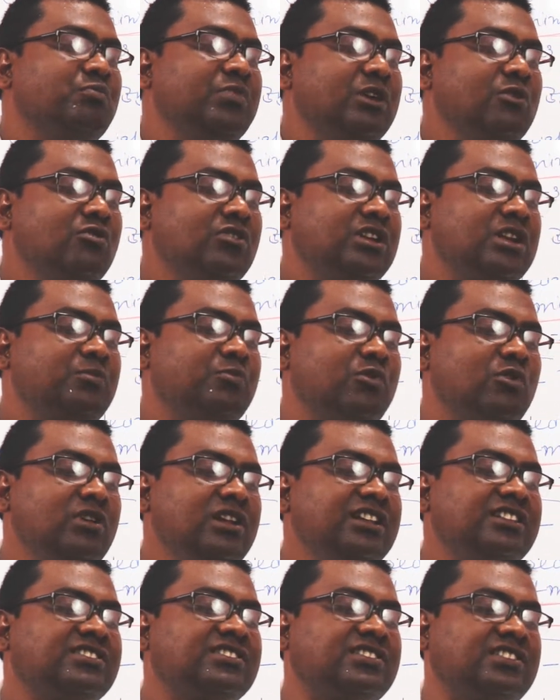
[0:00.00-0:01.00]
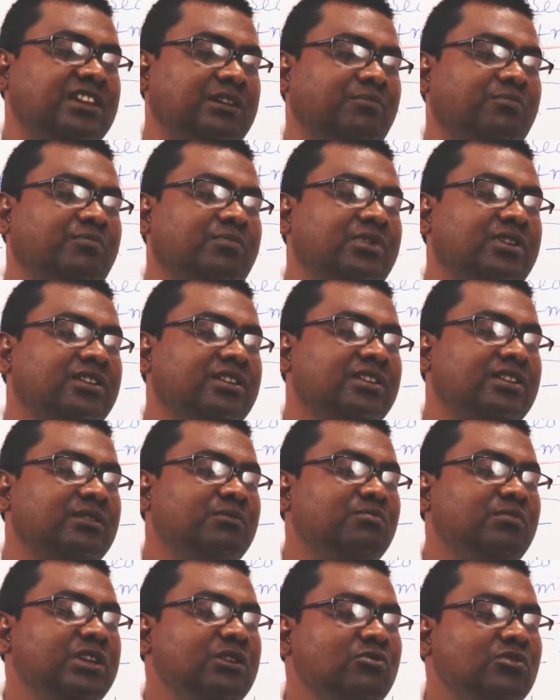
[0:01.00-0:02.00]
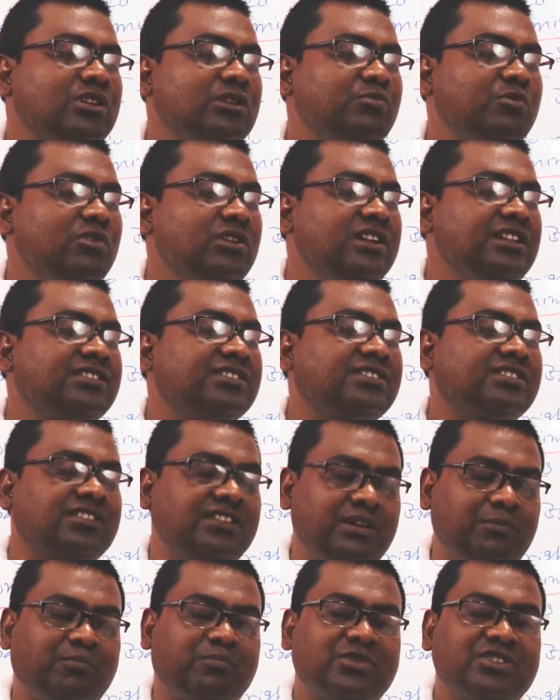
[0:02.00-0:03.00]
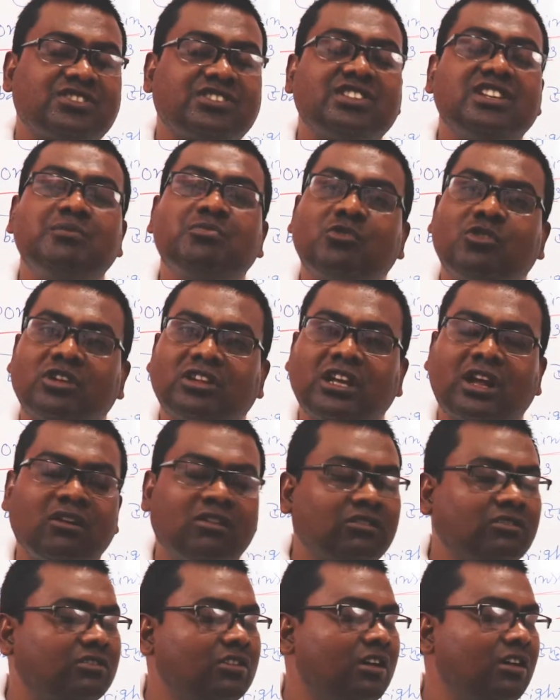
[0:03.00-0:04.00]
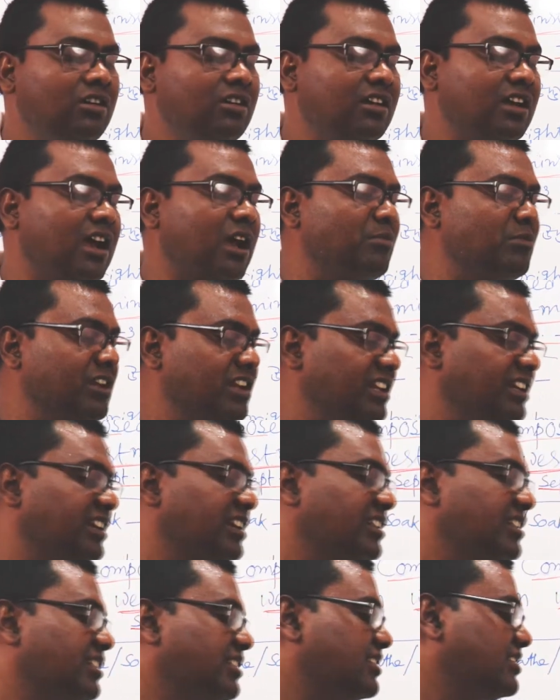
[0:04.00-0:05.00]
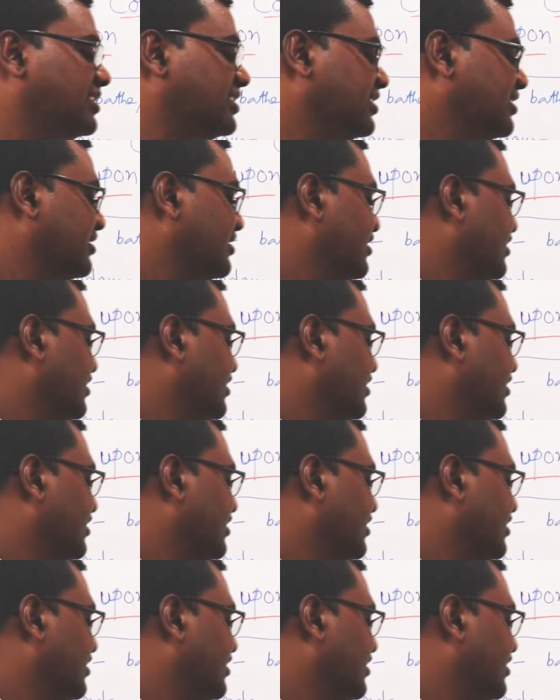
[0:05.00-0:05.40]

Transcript: বিউটিফুলি স্টিপ বিউটিফুলি স্টিপ স্টিপ কথার অর্থ আমি লিখে দিয়েছি